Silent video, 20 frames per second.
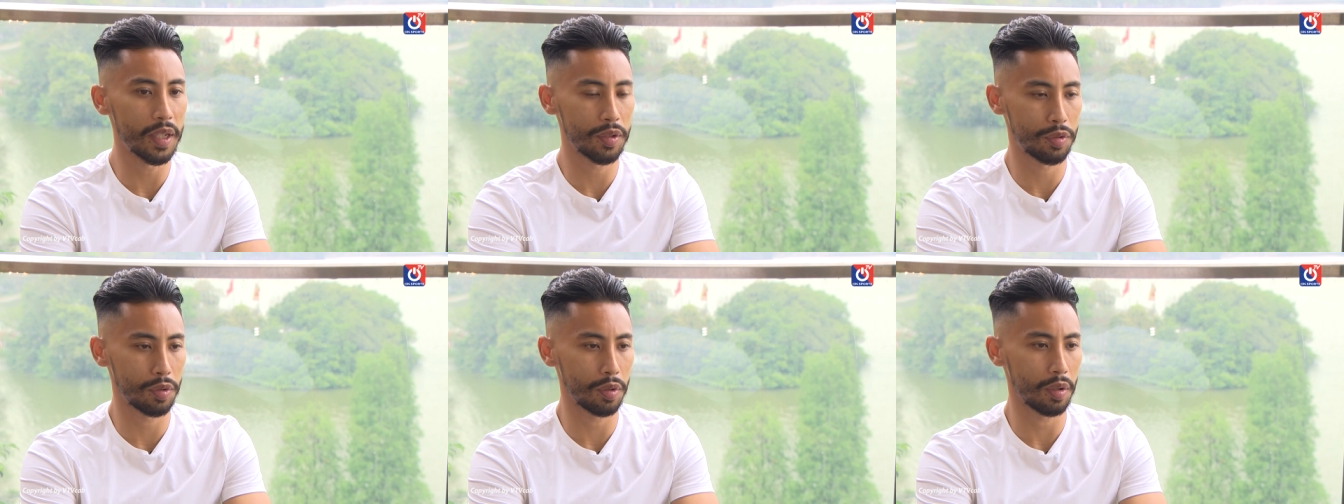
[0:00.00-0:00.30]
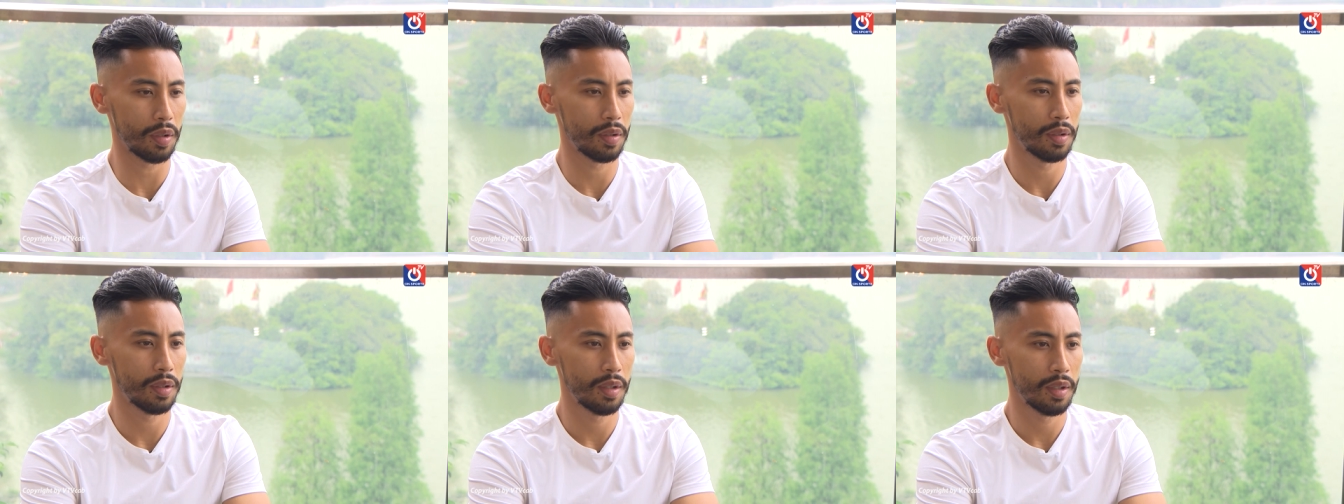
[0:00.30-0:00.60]
tôi biết
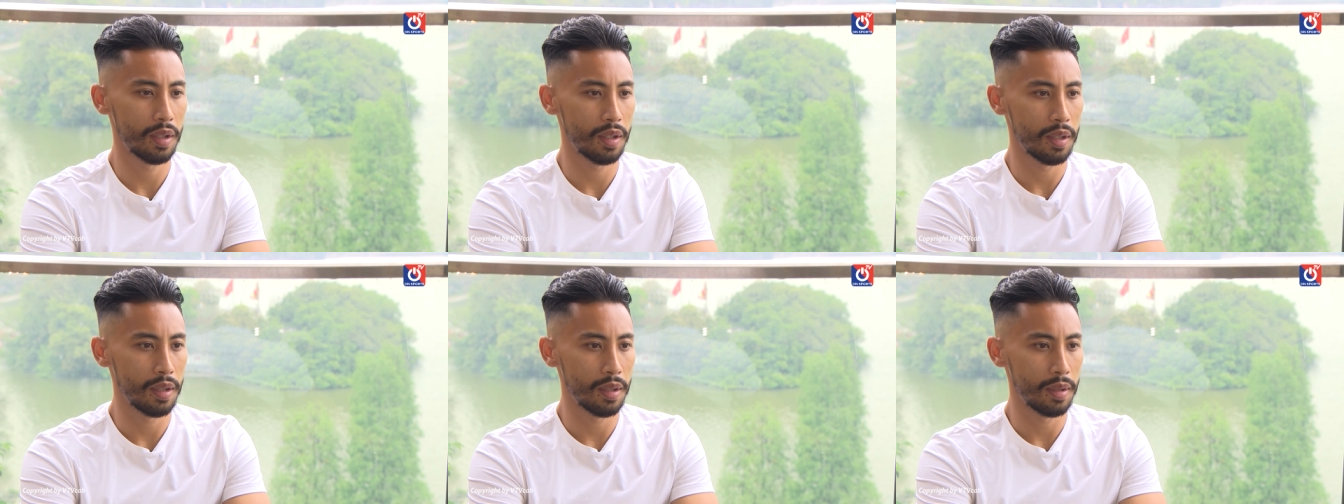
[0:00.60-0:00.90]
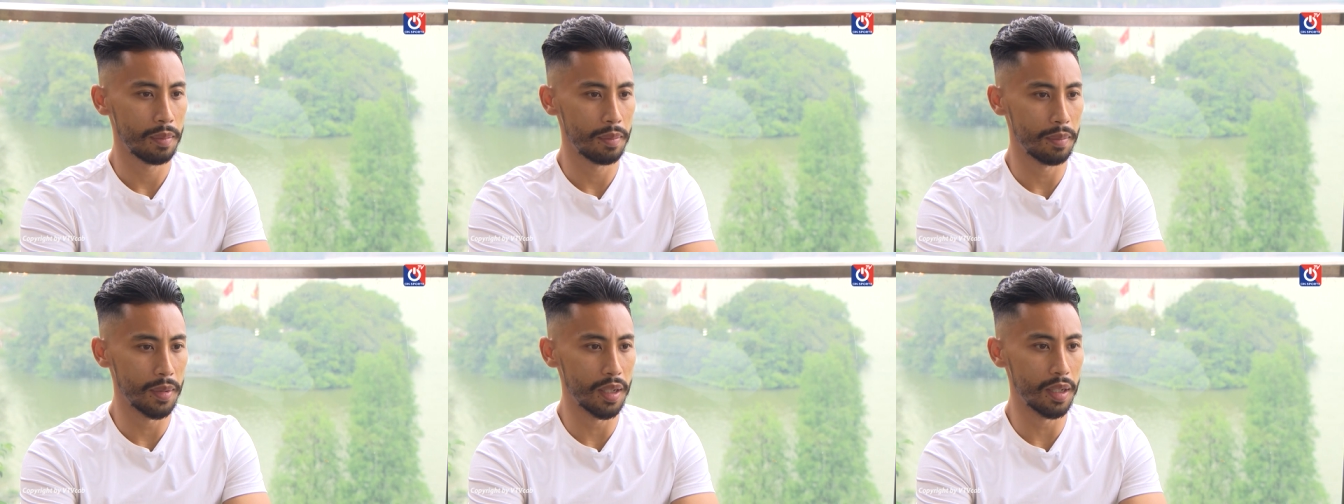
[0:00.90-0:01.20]
rằng
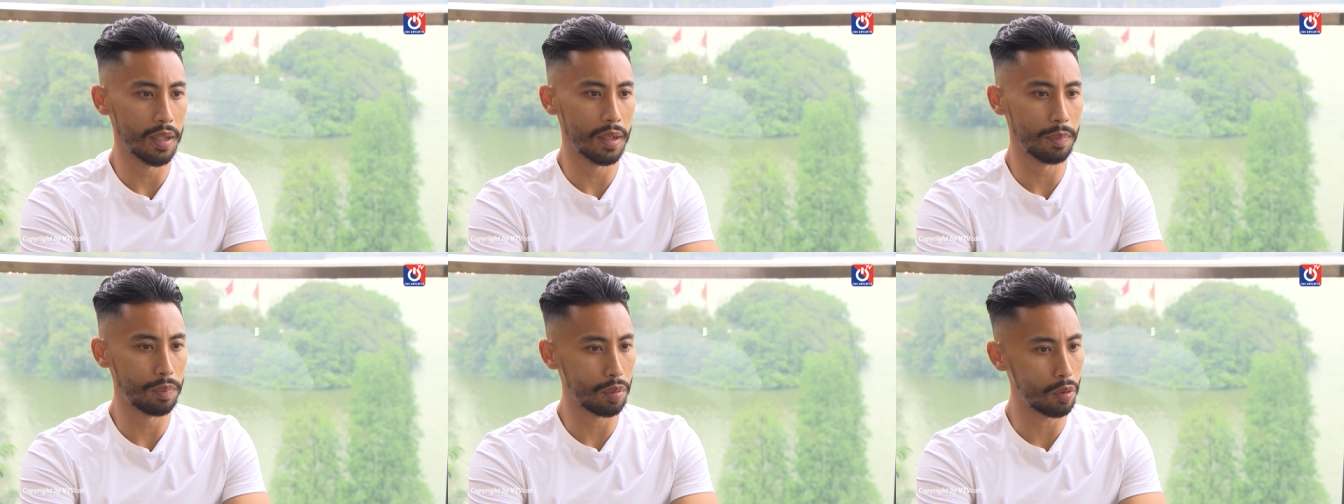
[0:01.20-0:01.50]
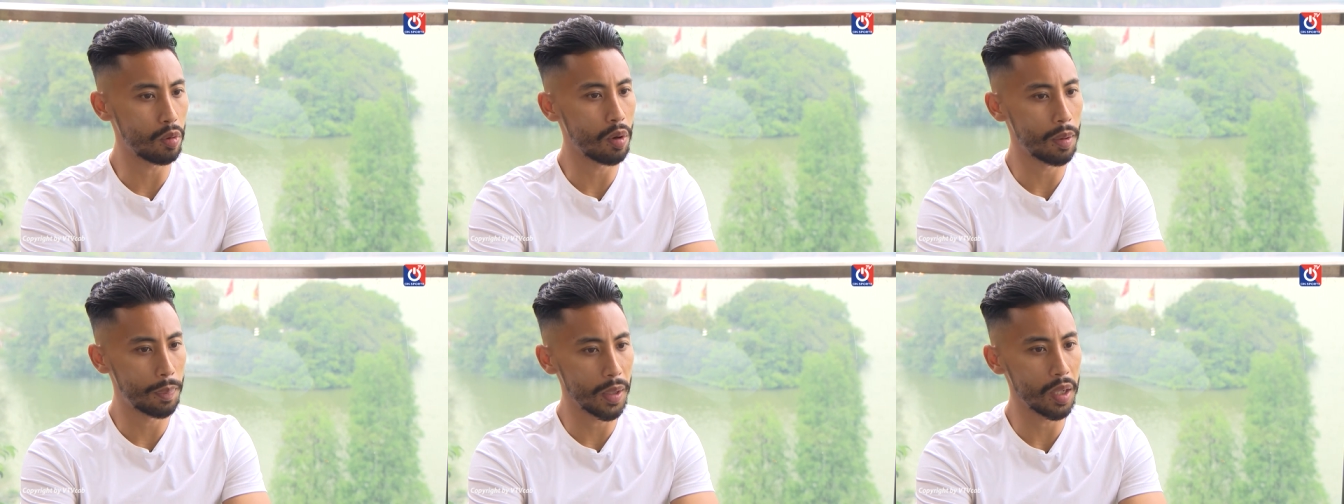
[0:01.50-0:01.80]
có quá nhiều tài
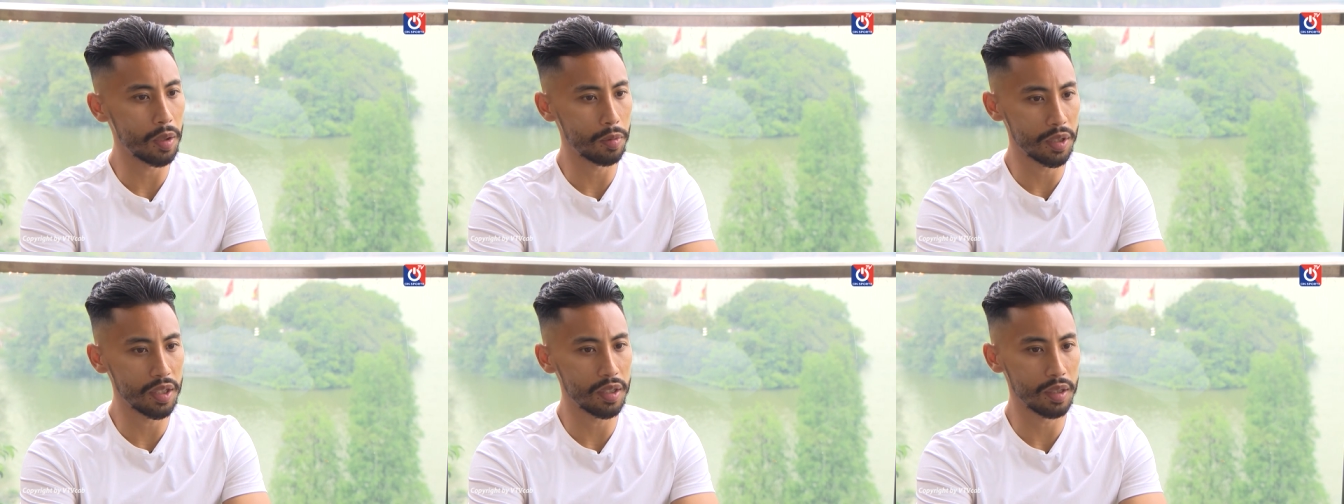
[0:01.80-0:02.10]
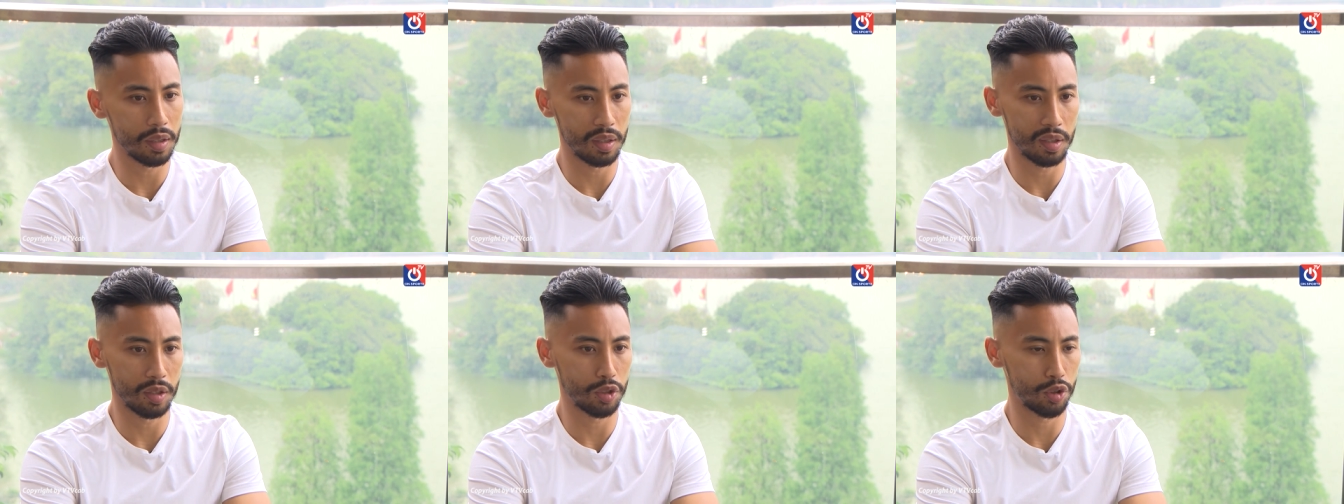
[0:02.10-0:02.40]
năng hơn mình ở
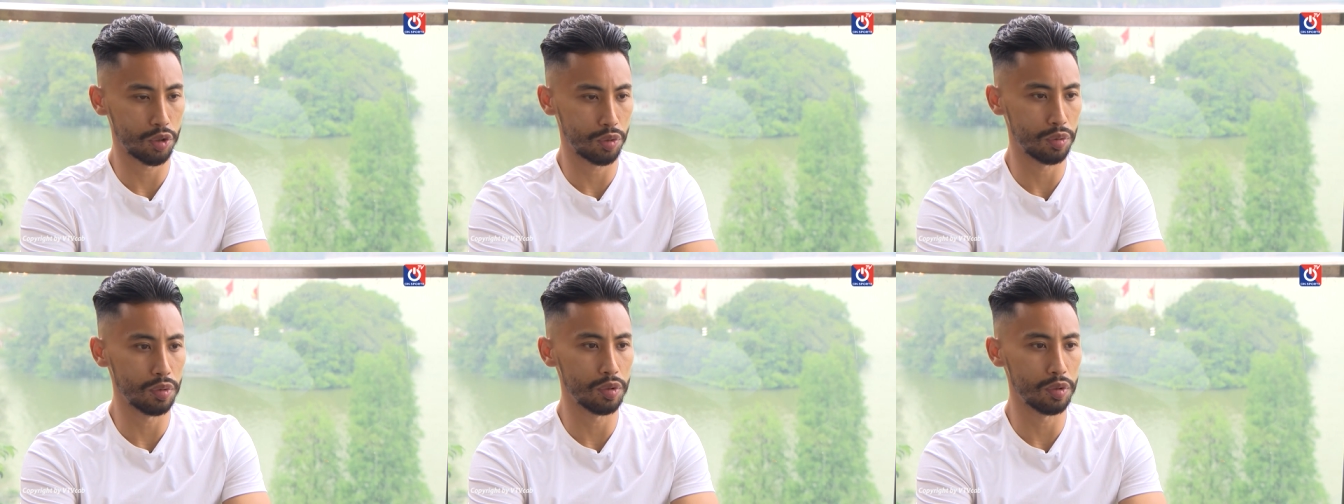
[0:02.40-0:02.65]
ngoài kia.